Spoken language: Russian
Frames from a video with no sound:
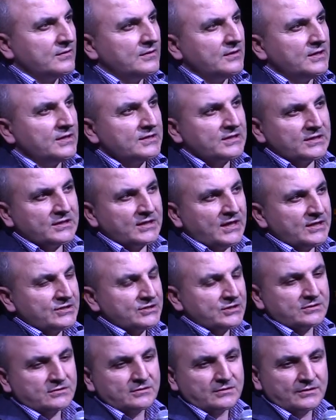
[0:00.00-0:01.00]
этот
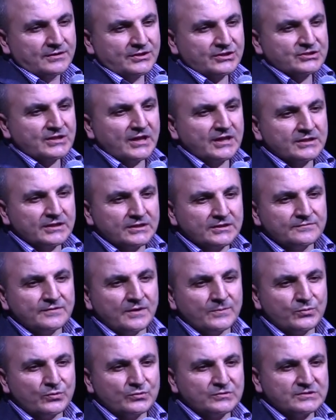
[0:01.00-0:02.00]
гаджет решает эти
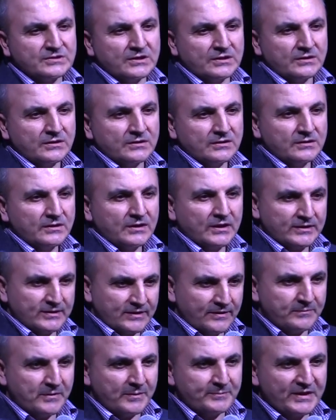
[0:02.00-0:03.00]
вопросы
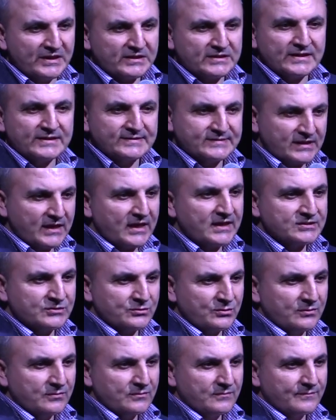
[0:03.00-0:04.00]
одномоментно, сразу.